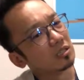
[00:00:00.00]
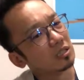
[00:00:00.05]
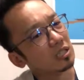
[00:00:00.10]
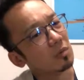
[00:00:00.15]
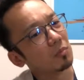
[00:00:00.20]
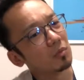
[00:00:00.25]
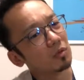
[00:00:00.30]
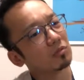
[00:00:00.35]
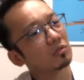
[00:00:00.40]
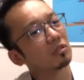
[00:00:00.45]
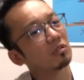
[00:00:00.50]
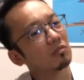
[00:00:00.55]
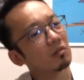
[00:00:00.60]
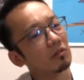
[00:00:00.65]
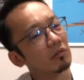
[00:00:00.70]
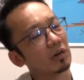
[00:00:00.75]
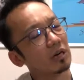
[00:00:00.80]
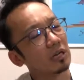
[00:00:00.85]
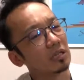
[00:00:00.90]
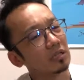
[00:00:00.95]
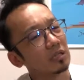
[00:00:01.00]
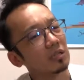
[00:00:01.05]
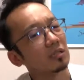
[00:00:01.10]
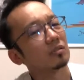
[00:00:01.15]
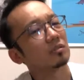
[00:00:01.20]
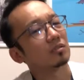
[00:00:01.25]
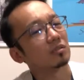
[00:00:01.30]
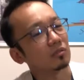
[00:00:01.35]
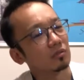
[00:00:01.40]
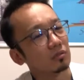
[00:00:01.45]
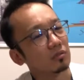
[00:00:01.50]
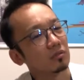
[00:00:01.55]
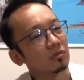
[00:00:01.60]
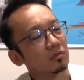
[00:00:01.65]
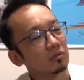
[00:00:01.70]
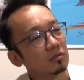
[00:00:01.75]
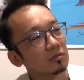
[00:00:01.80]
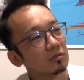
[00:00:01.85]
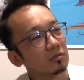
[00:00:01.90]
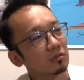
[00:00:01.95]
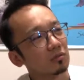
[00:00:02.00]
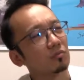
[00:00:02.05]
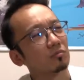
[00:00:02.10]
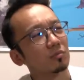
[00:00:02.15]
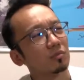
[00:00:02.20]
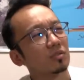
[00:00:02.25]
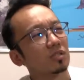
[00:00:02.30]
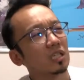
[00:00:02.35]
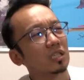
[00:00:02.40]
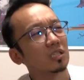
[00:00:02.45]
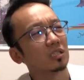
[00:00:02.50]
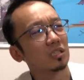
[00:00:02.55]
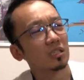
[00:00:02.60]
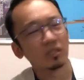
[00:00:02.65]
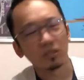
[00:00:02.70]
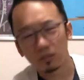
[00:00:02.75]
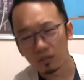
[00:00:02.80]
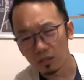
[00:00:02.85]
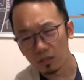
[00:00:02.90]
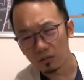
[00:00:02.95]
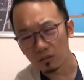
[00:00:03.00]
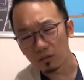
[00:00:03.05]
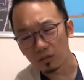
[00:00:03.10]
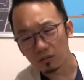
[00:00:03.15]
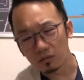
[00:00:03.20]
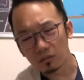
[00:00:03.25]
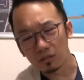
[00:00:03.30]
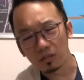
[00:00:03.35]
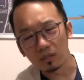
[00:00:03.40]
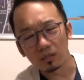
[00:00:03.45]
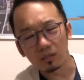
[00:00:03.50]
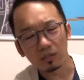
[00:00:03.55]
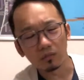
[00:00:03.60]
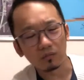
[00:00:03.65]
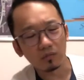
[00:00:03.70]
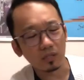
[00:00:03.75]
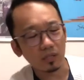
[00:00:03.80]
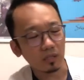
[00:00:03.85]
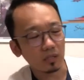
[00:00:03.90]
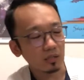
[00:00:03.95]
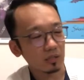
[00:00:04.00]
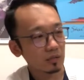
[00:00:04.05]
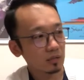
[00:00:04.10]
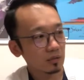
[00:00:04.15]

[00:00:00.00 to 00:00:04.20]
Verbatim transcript: いや僕には分かんないんですけど、うんうん、すごく難しい映像作品だったので